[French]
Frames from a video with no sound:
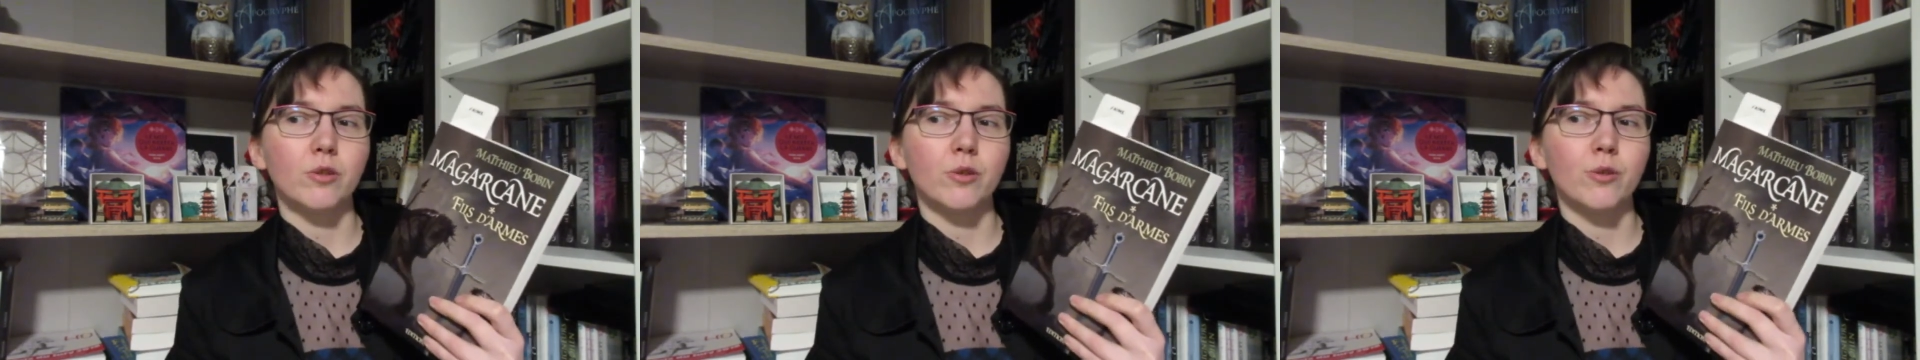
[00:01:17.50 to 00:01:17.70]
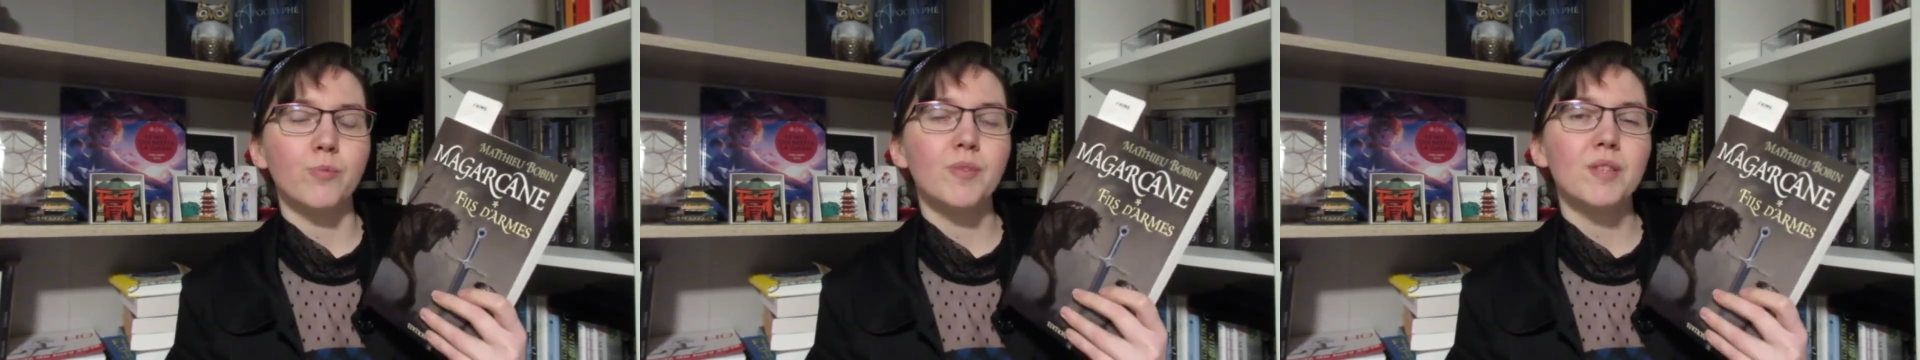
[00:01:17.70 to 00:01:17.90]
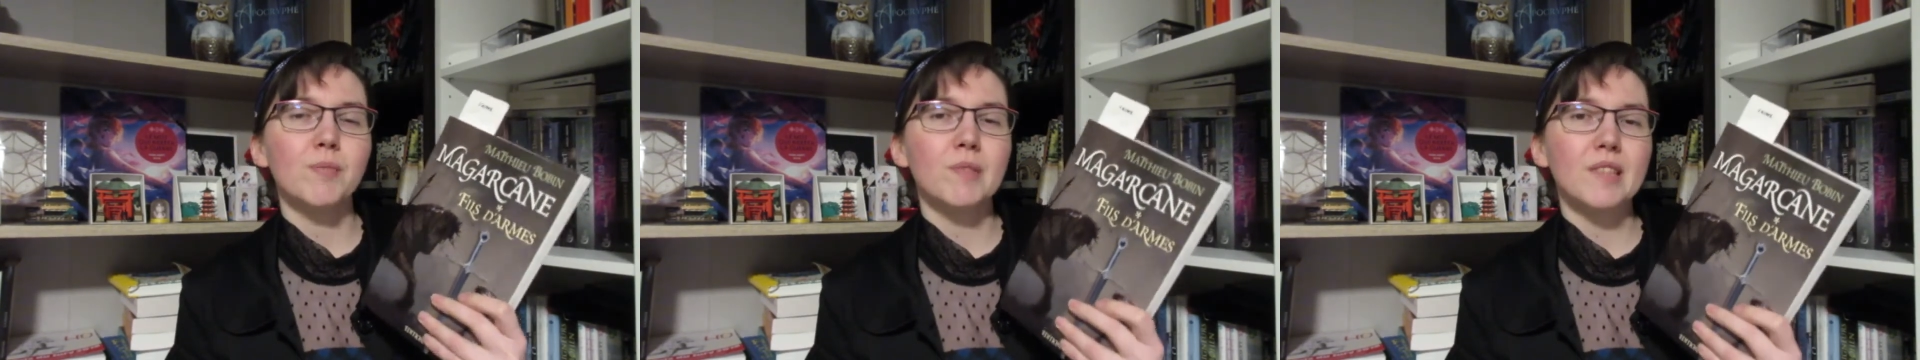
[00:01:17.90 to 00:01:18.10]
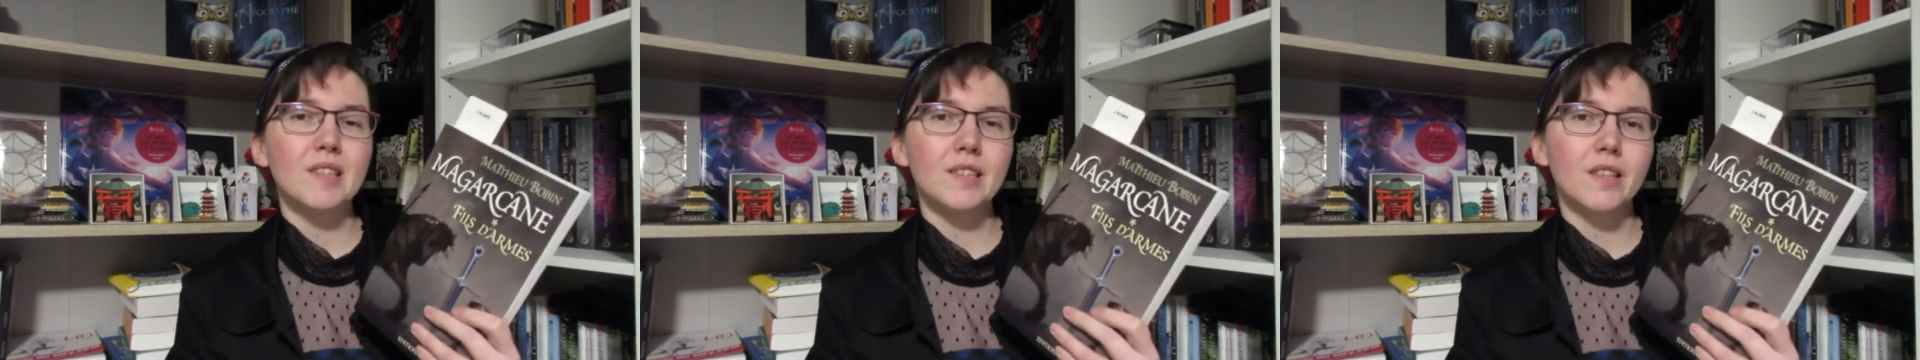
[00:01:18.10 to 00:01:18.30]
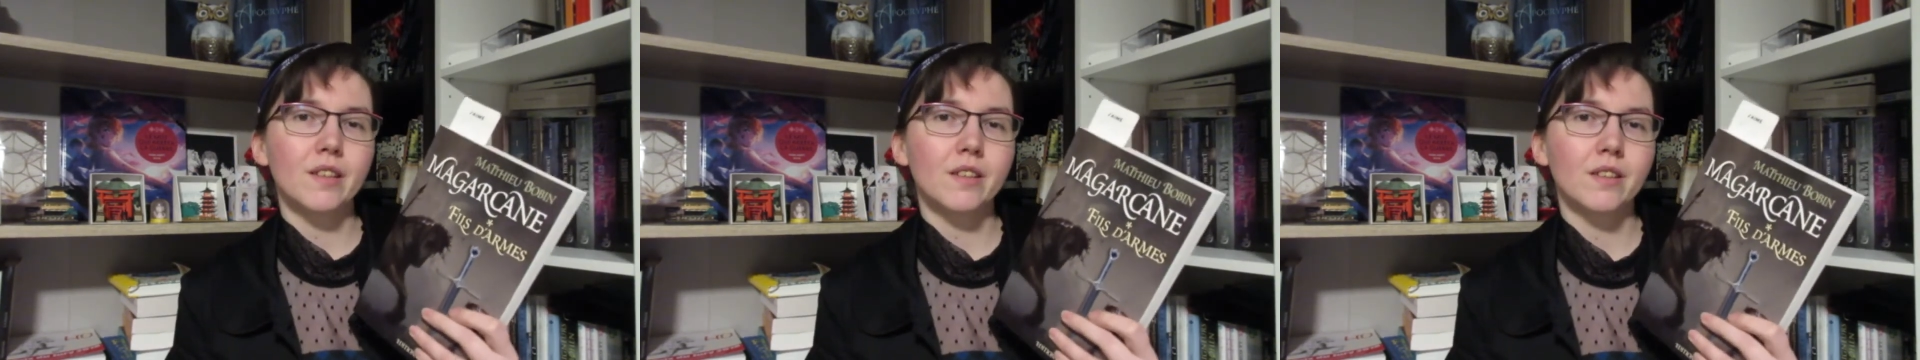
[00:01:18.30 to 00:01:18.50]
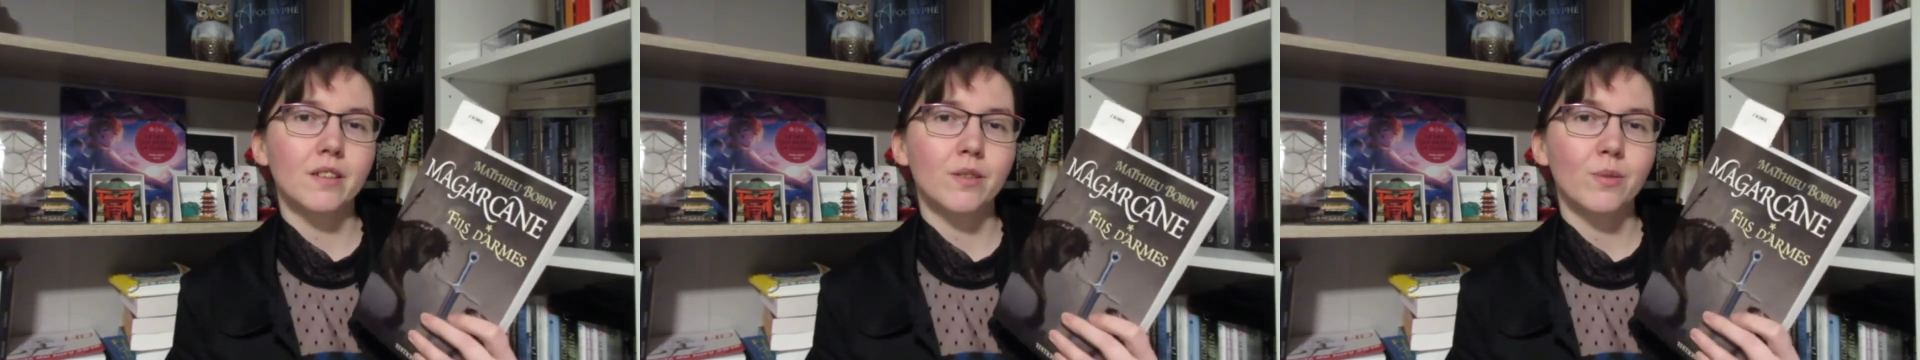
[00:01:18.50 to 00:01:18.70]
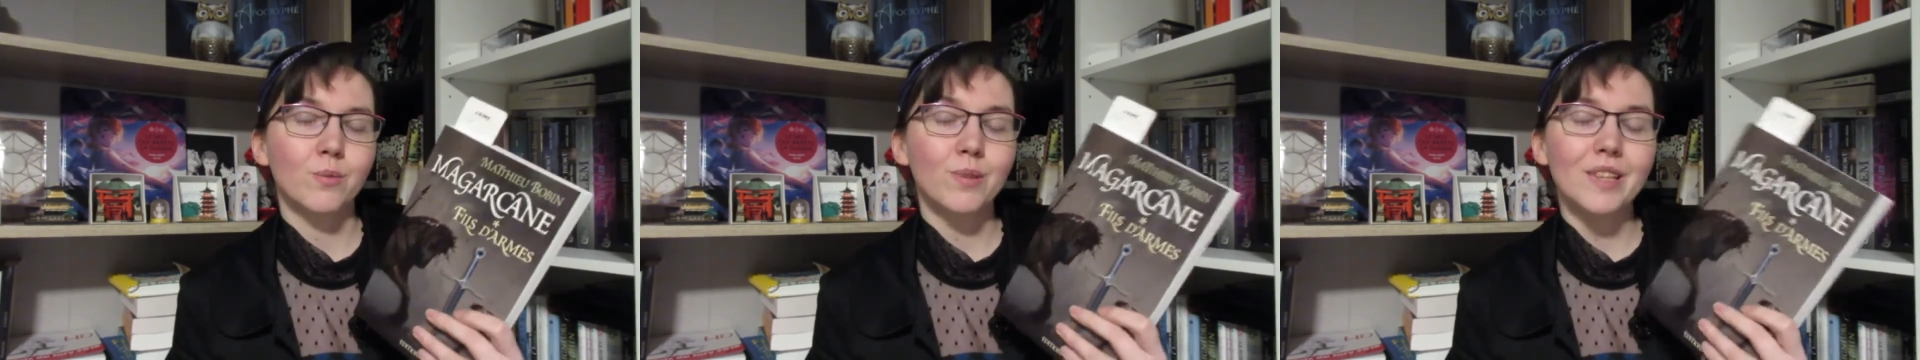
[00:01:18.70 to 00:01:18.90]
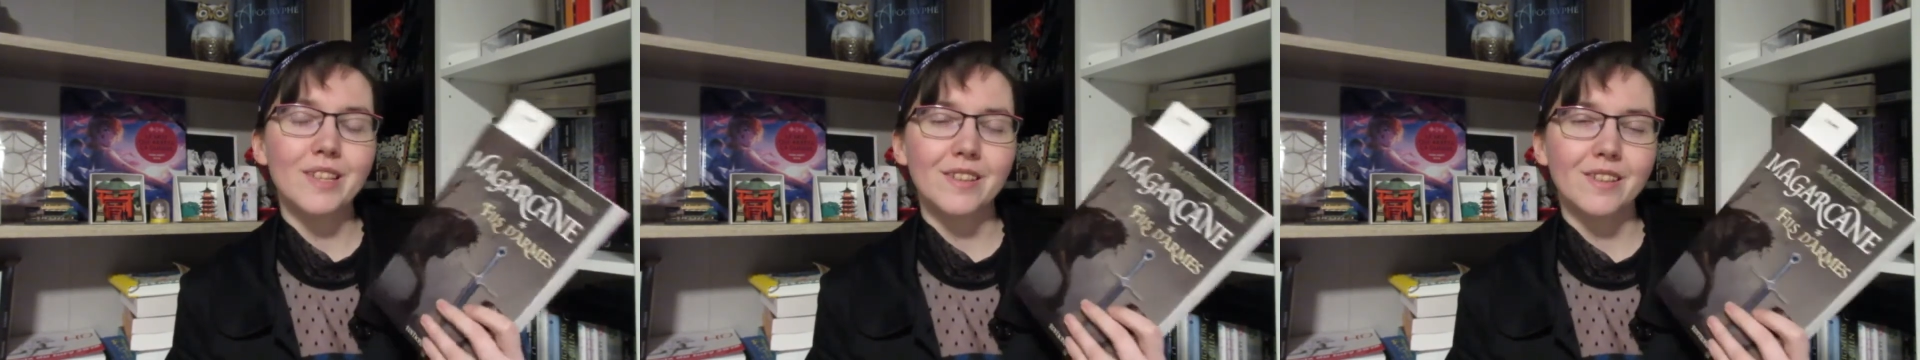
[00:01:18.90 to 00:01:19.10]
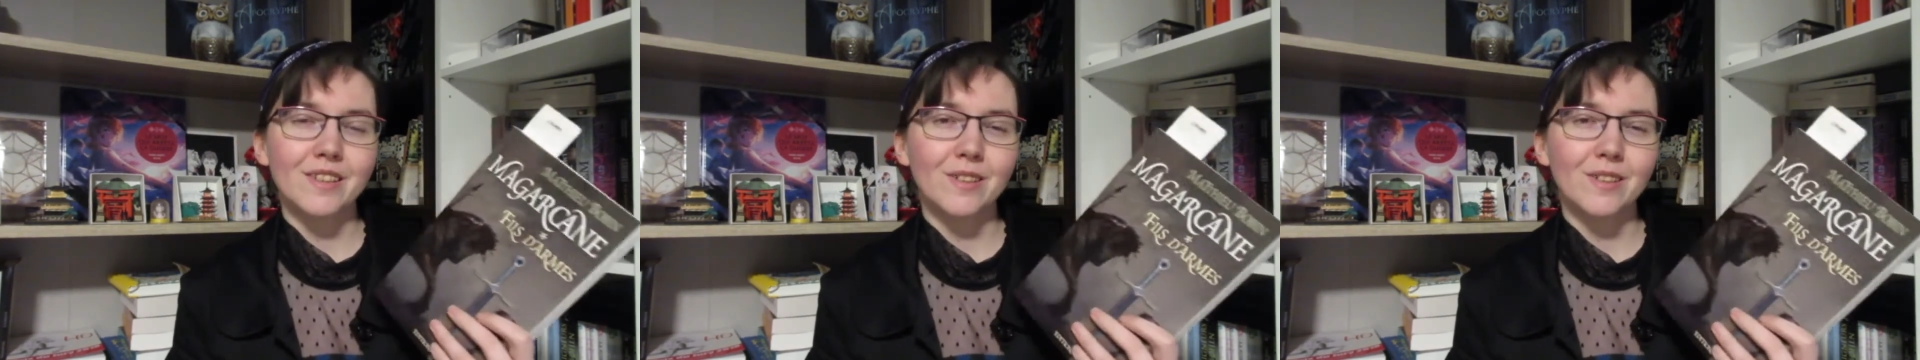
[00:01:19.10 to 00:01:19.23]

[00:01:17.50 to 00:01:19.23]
optimiste. Oui,